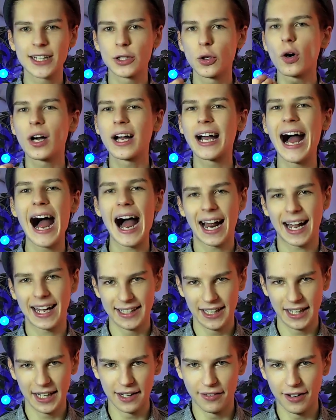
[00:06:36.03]
а то, как
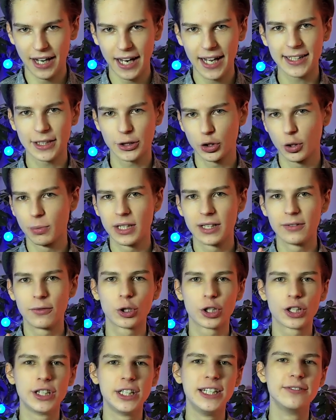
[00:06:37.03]
они говорят, особенно
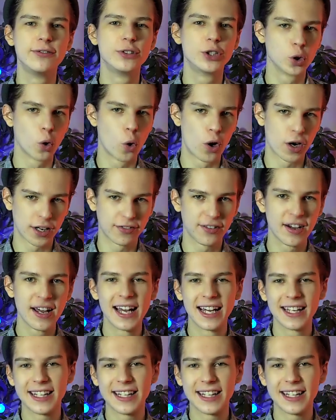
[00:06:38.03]
вот Невзоров.